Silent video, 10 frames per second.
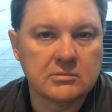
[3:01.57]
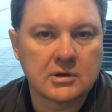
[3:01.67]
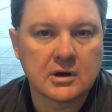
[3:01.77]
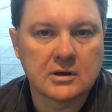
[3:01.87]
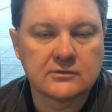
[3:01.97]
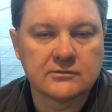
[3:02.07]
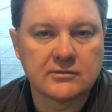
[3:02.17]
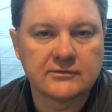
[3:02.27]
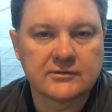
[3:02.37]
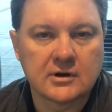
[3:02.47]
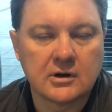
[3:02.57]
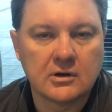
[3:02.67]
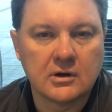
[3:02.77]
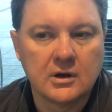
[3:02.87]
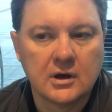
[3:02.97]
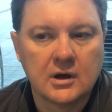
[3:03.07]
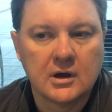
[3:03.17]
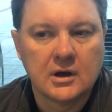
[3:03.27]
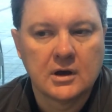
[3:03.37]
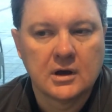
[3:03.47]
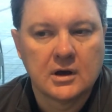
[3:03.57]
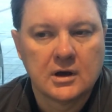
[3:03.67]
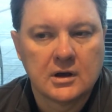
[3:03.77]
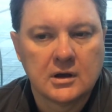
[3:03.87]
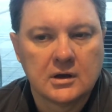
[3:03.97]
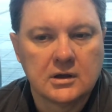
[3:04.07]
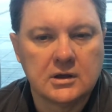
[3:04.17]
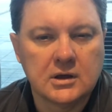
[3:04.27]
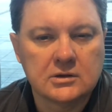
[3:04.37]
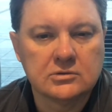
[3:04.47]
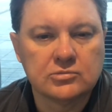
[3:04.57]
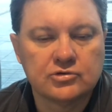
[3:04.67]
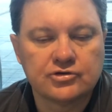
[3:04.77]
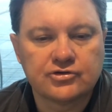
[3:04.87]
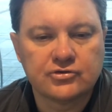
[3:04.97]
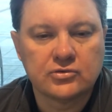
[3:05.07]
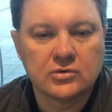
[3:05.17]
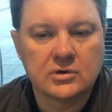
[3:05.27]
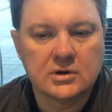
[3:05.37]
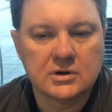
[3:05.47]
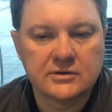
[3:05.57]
миграцию в Австралию. Я думаю, что